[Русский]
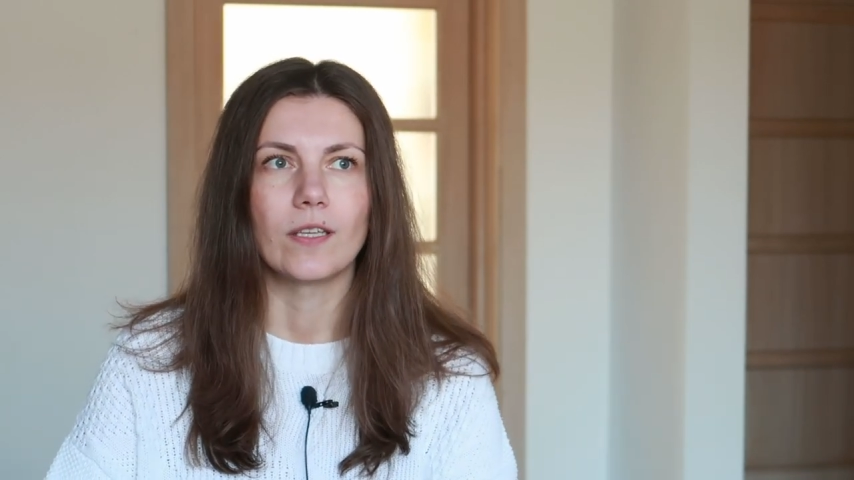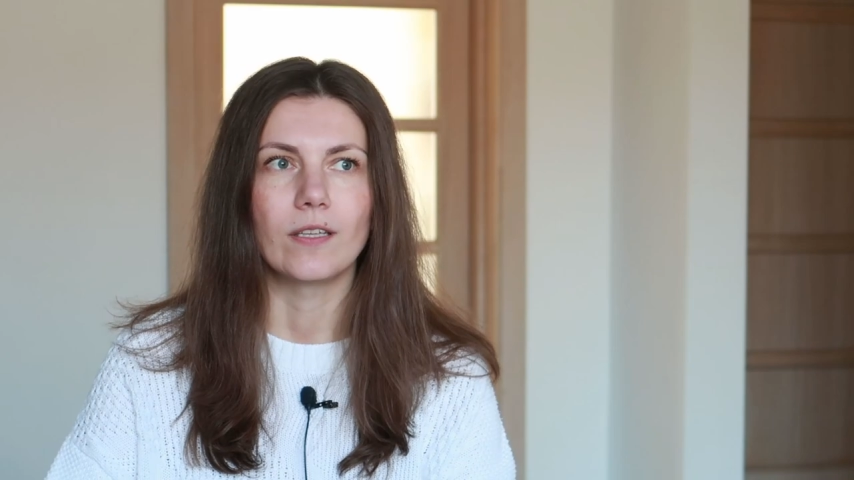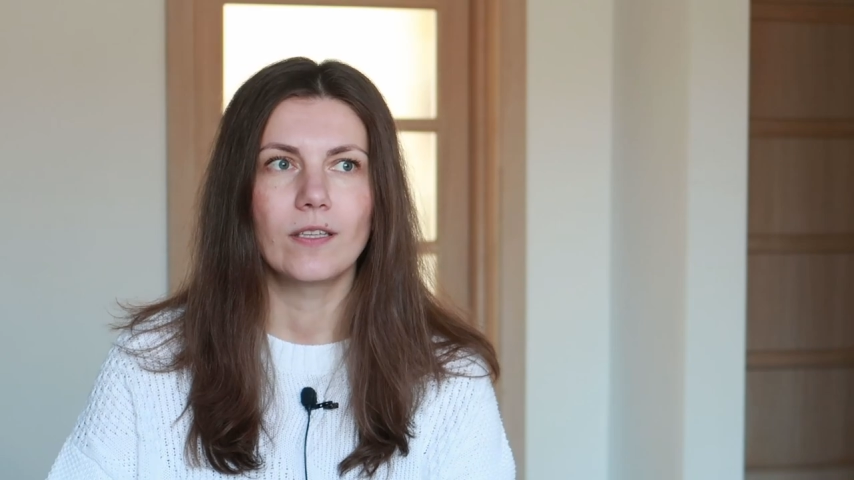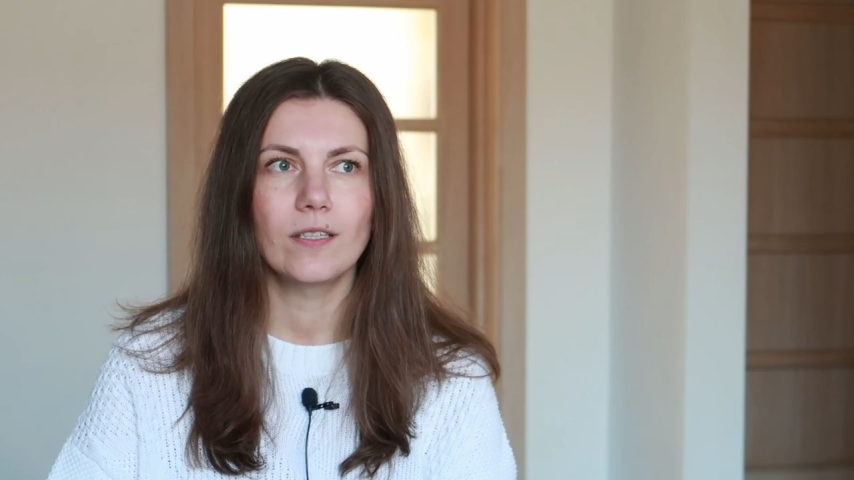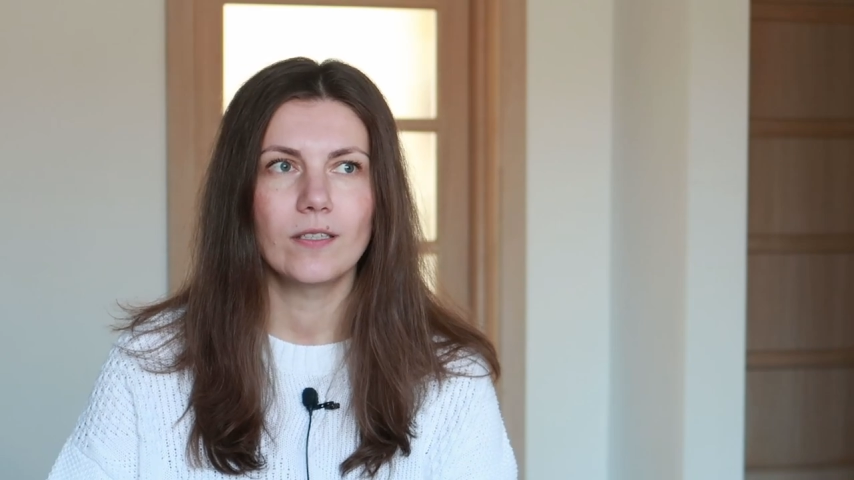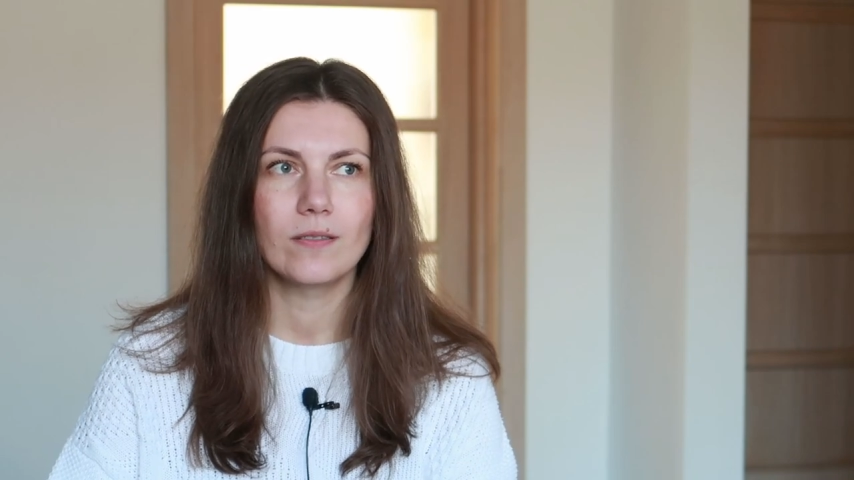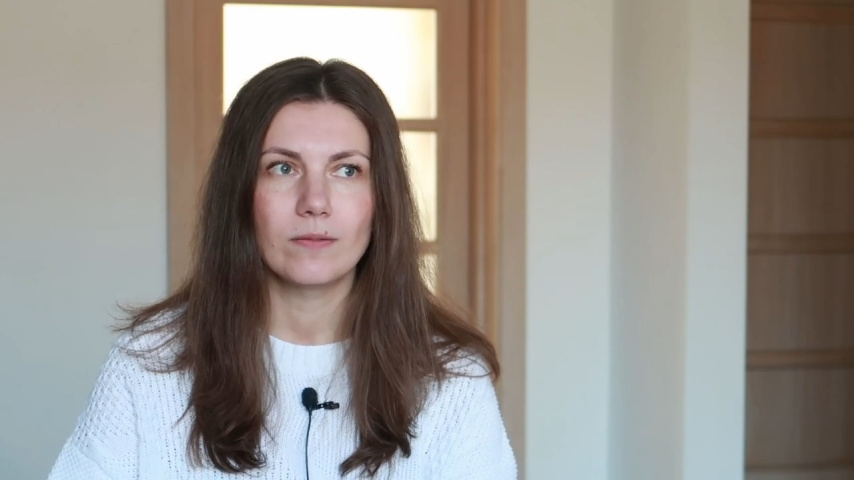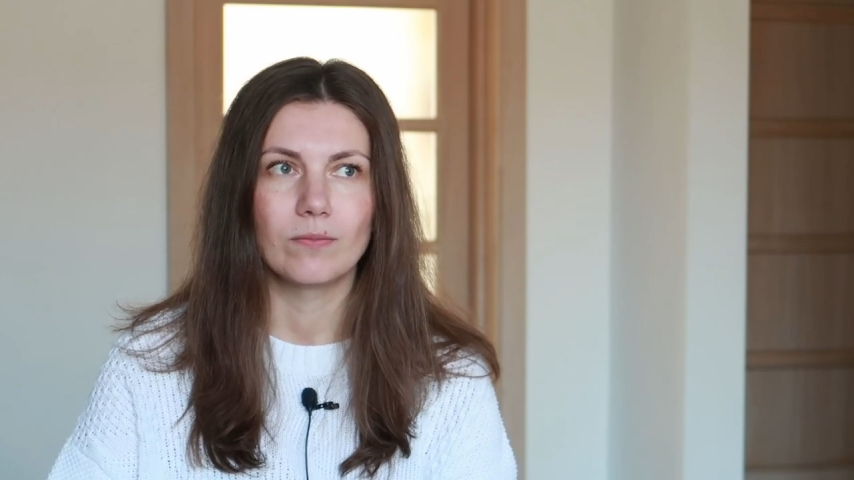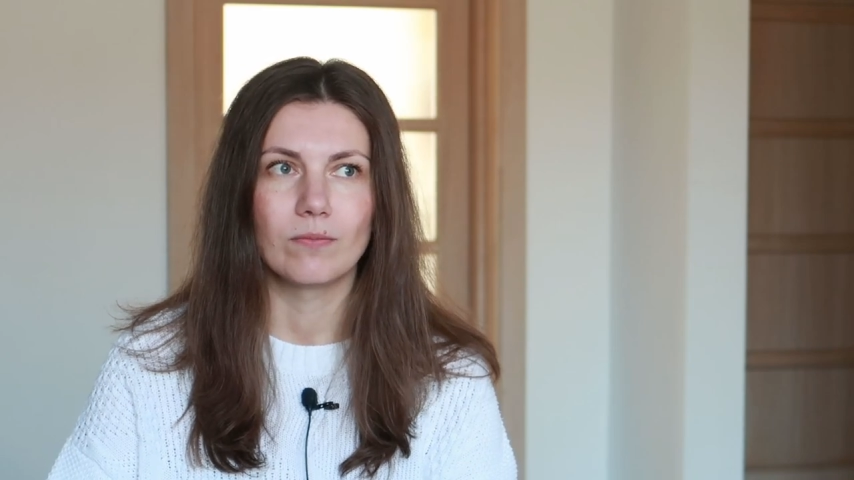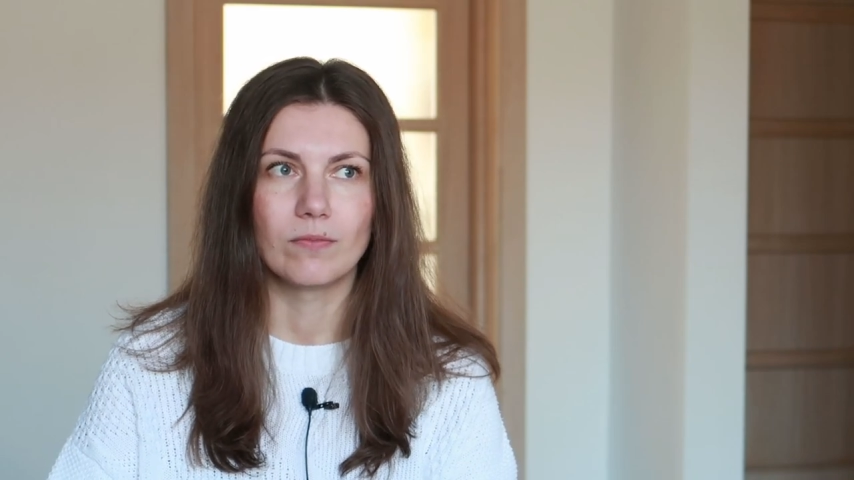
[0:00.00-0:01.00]
И
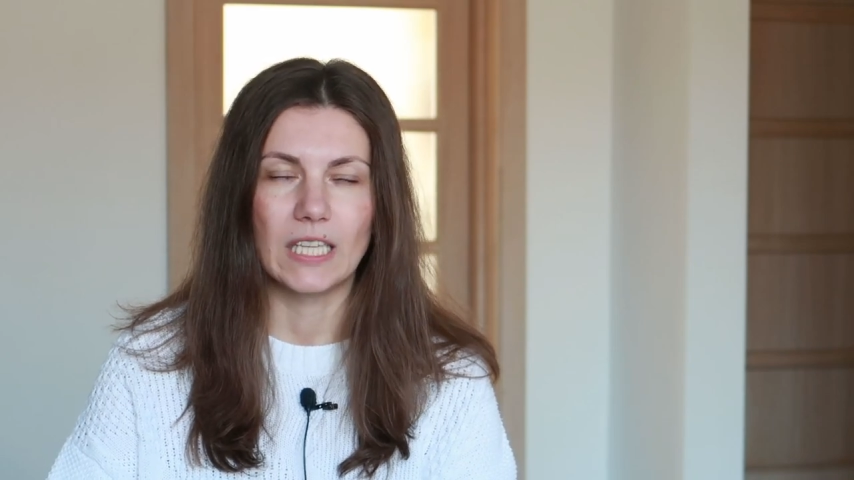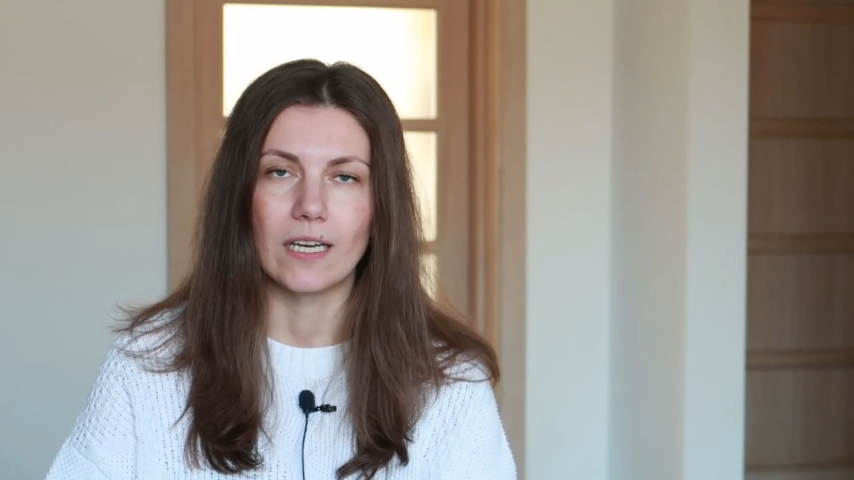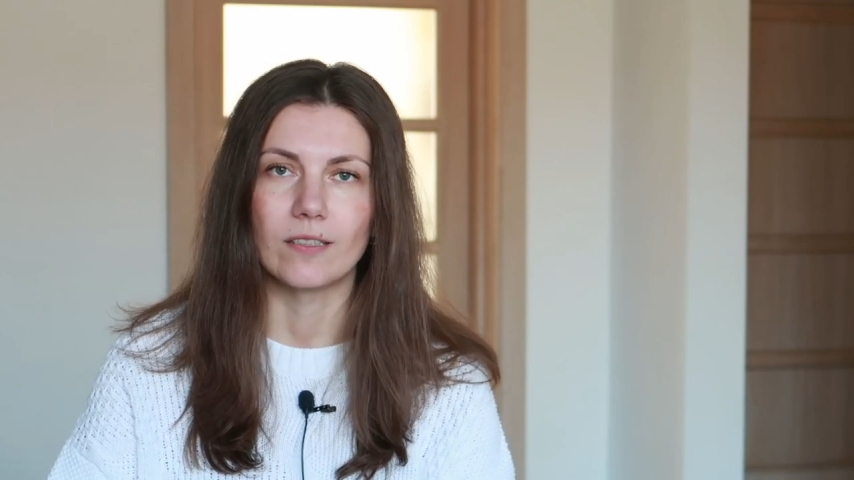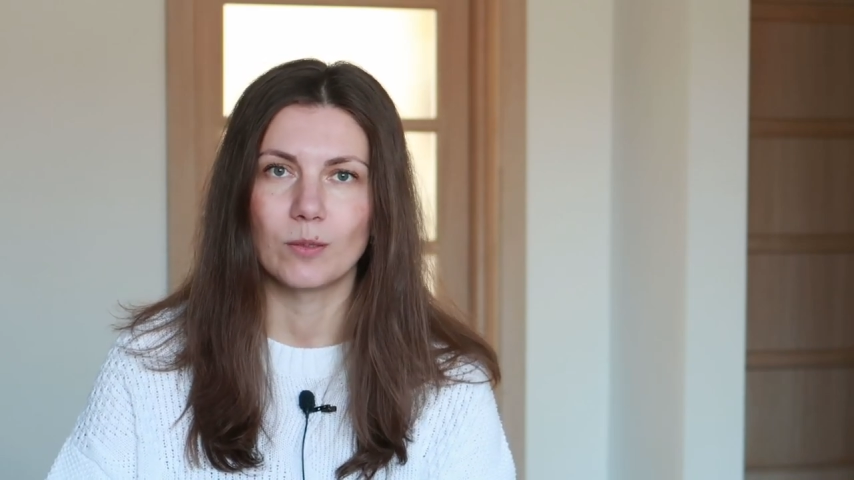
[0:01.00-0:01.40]
да,